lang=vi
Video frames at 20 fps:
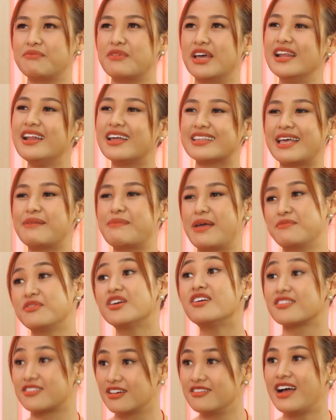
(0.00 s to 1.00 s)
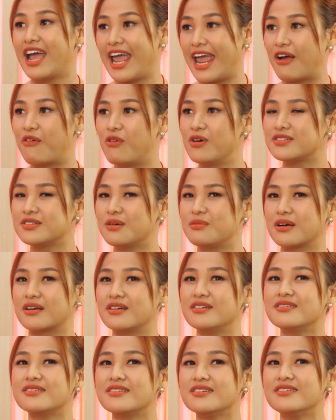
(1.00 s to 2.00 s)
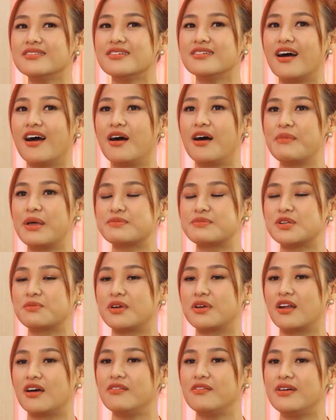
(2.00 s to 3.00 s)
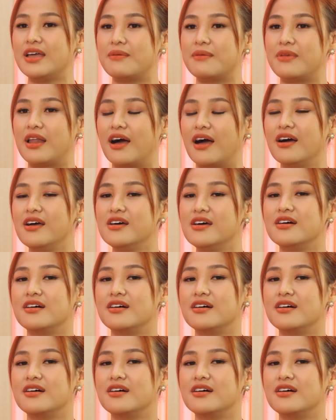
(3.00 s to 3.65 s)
em nghĩ là cha mẹ em rất là tự hào quá. Xong rồi cứ ôm em xong mà nói với em là